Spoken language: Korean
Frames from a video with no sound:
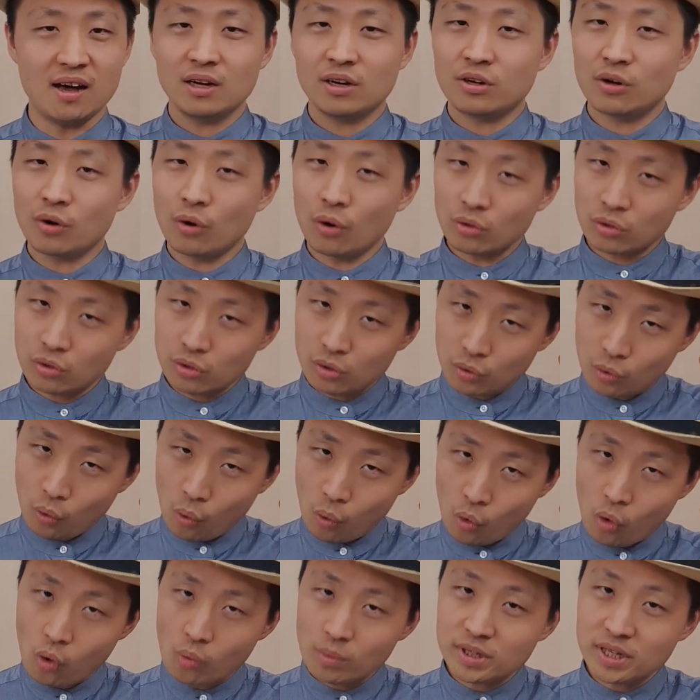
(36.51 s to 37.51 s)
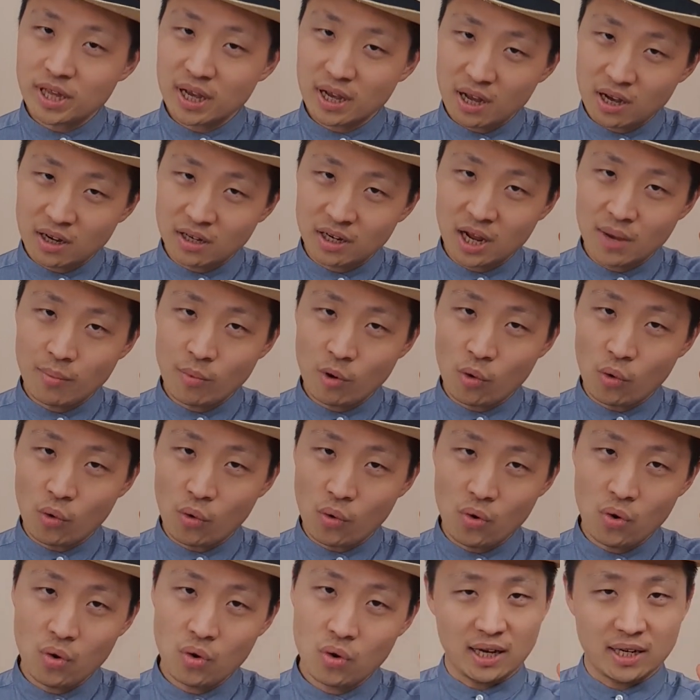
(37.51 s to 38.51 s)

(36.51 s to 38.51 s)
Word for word: 그런 것들을 곰곰이 생각을 해보고